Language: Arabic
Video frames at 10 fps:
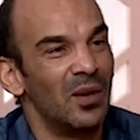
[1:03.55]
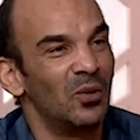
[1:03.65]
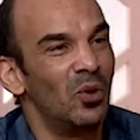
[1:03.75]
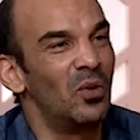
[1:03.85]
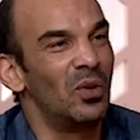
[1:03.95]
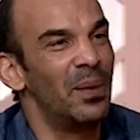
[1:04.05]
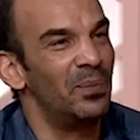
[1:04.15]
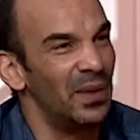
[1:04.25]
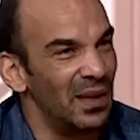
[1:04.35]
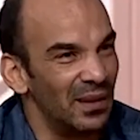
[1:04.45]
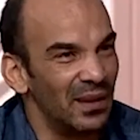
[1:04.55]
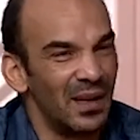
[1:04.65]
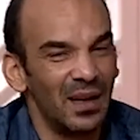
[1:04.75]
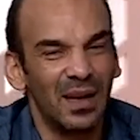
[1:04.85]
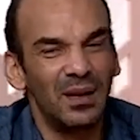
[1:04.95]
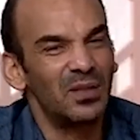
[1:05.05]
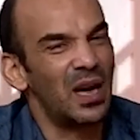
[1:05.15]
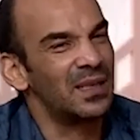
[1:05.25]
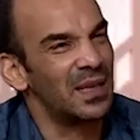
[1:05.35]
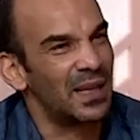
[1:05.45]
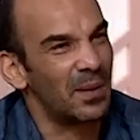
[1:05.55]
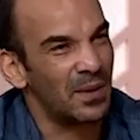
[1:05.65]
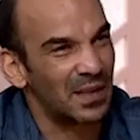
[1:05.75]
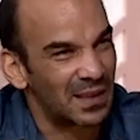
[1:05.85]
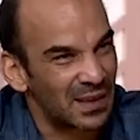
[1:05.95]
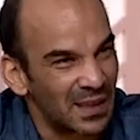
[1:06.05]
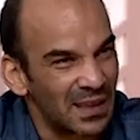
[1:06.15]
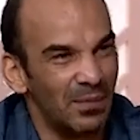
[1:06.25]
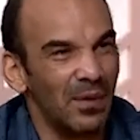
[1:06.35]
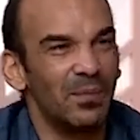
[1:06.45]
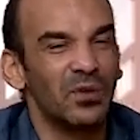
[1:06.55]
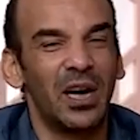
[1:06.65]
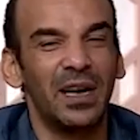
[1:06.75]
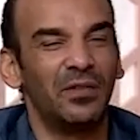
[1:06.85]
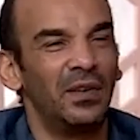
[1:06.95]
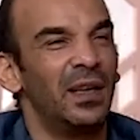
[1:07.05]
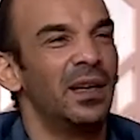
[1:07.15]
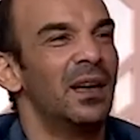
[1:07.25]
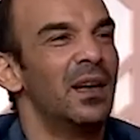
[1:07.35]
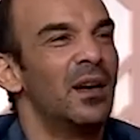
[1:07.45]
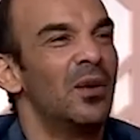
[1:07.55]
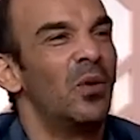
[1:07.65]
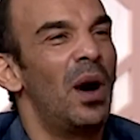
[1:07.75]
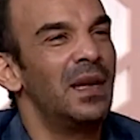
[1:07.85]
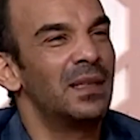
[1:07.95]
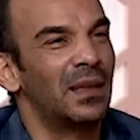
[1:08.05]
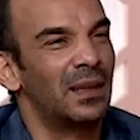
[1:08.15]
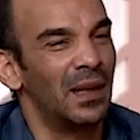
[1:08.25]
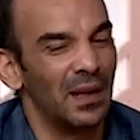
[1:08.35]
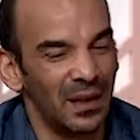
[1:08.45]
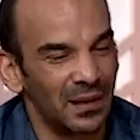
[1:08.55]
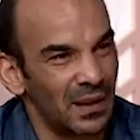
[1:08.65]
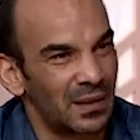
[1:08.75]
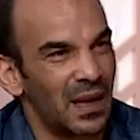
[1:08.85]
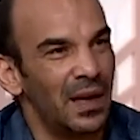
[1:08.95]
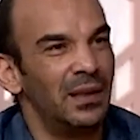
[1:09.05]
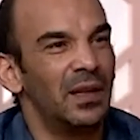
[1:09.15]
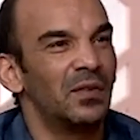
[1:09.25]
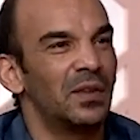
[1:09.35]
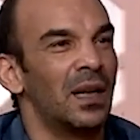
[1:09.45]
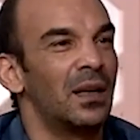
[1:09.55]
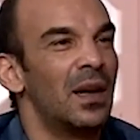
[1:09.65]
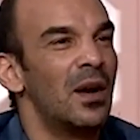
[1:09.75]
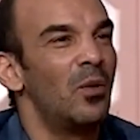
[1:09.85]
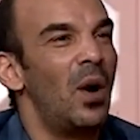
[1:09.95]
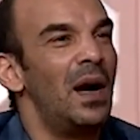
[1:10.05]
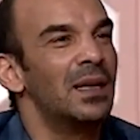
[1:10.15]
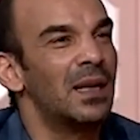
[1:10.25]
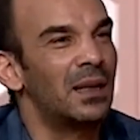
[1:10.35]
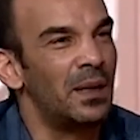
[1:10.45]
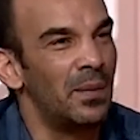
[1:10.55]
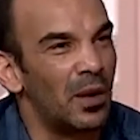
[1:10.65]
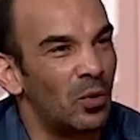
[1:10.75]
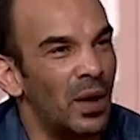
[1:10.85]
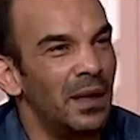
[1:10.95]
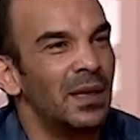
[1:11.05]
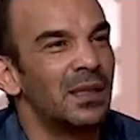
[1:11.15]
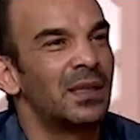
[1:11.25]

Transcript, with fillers: يقول له يا ابني انا مش عايزك يا ابني تستسلم للمش عارف ايه وعايزك تستعيد نفسك وعايزك تبقى وعايزك كويس